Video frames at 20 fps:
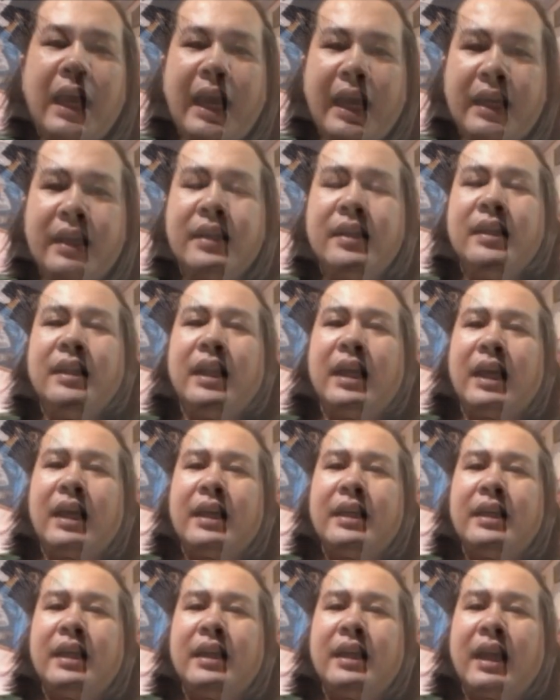Đây là những
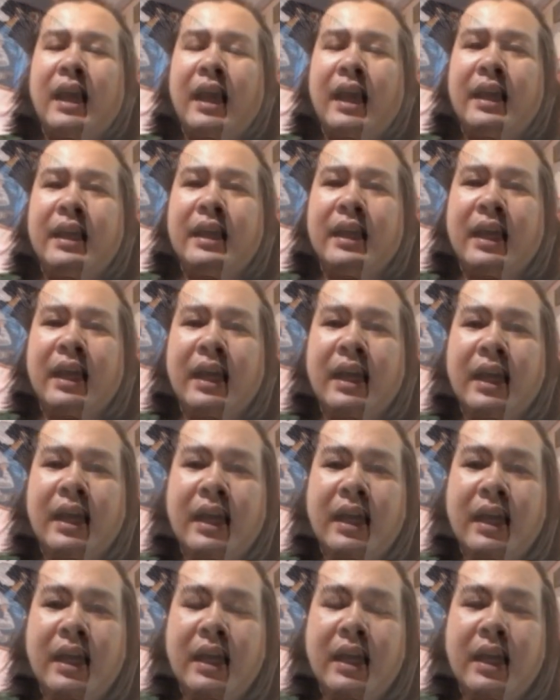con người có
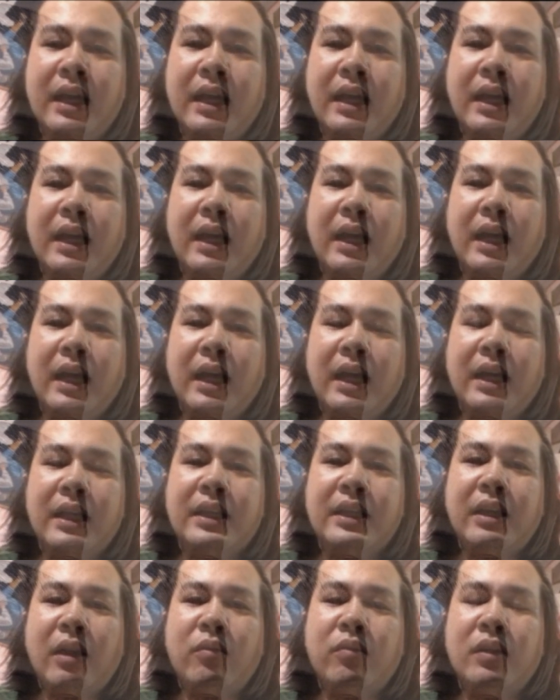tổ chức quyên
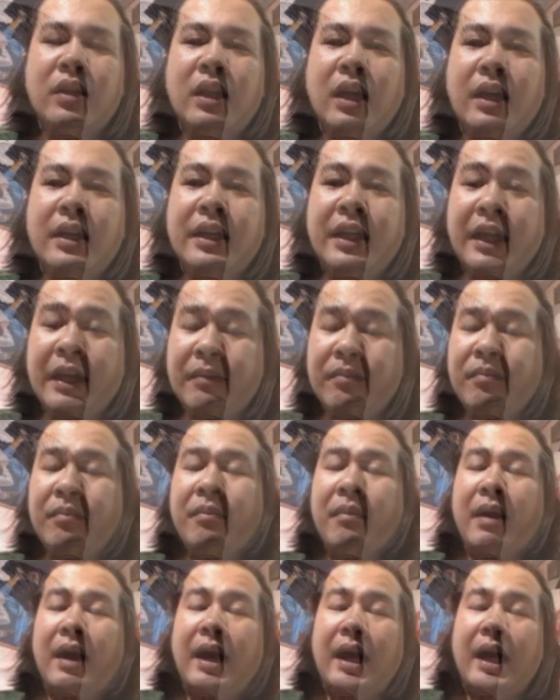góp từ thiện
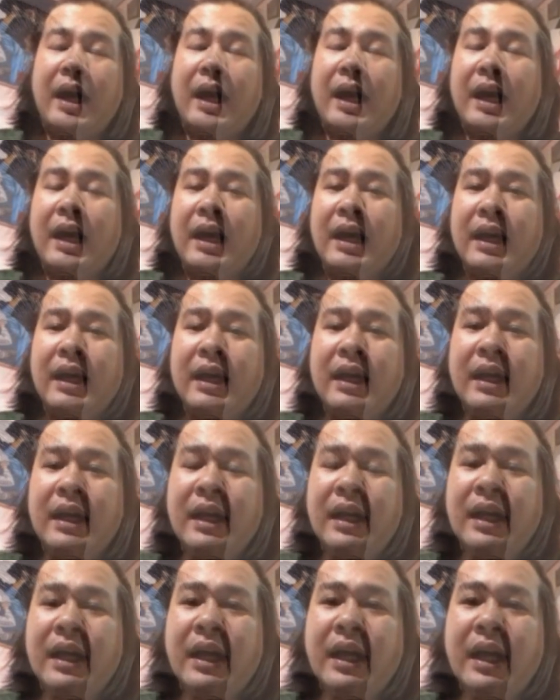đang là
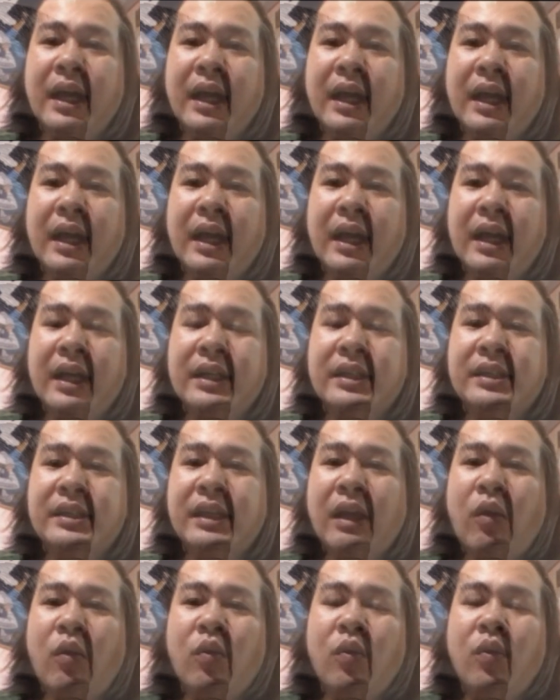dấu hỏi lớn trong
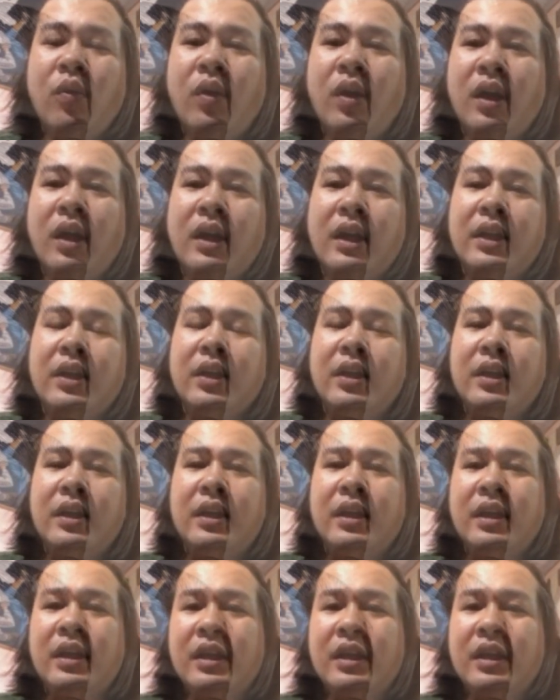lòng công chúng.